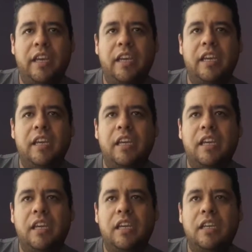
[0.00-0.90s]

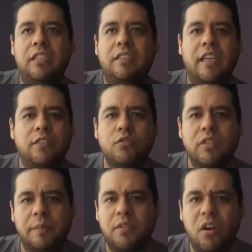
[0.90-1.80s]
eh, seis
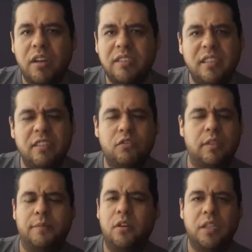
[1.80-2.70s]
suscriptores, siete
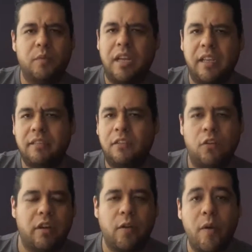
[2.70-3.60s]
suscriptores, por ahí así,
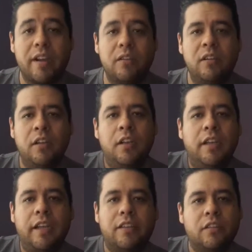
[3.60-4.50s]
no recuerdo.
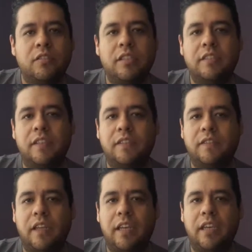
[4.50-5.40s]
Entonces,
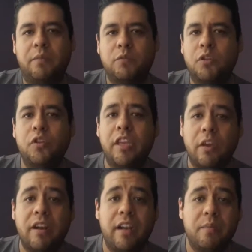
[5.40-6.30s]
este, pues bueno,
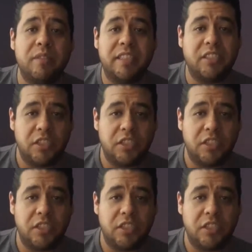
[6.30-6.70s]
dije, órale, pues